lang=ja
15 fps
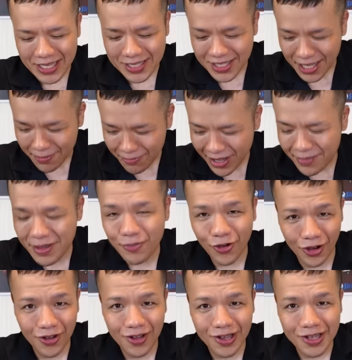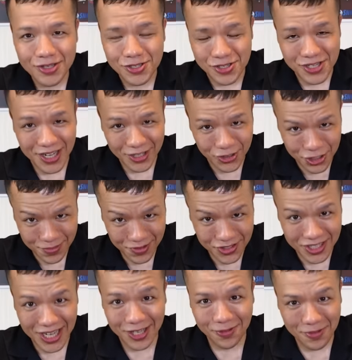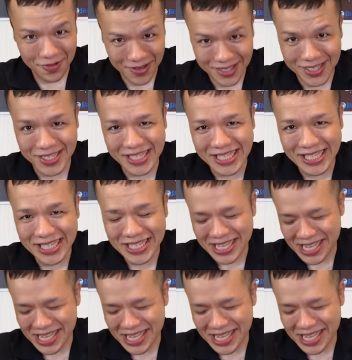三杯目も追加注文したいと思います